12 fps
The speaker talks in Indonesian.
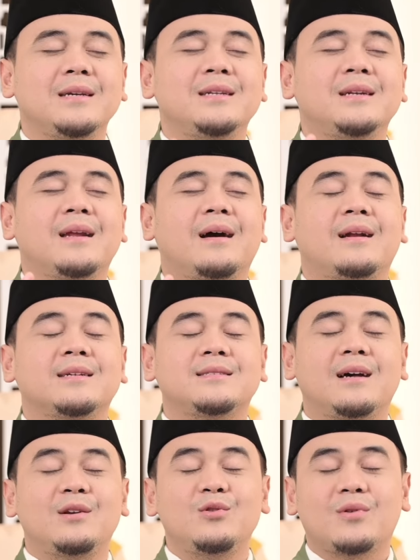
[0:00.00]
inna
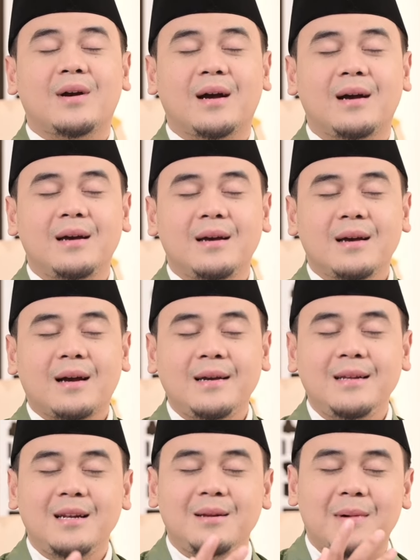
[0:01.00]
nas'aluka
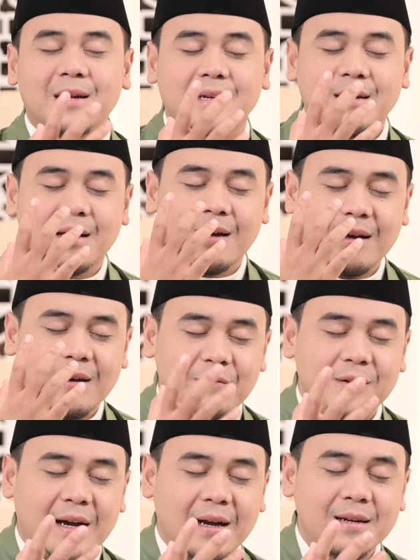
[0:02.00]
ilman
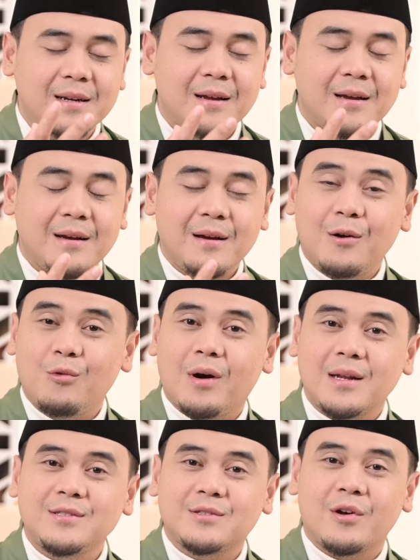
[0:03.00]
nafi'an wa
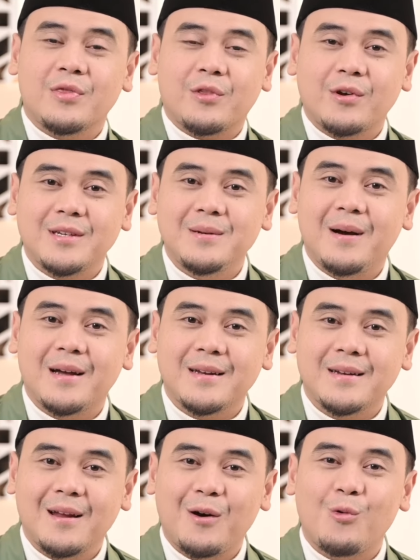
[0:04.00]
rizqan thayyiban
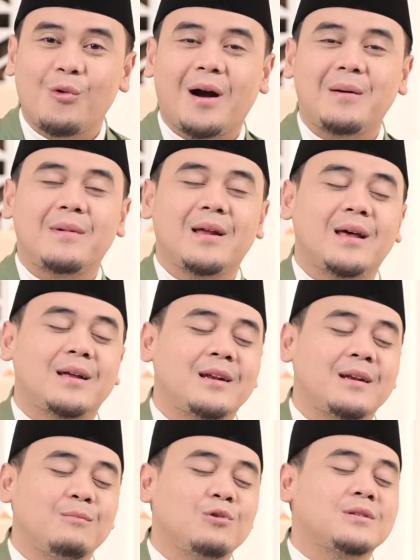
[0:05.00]
wa amalan
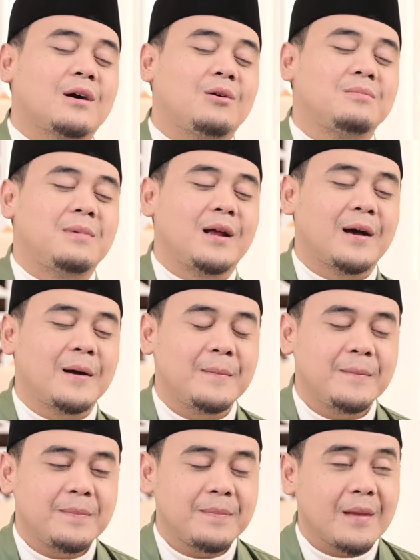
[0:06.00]
mutaqabbala.
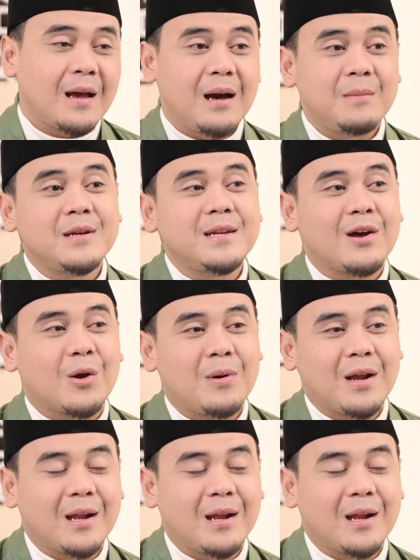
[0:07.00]
Amin ya rabbal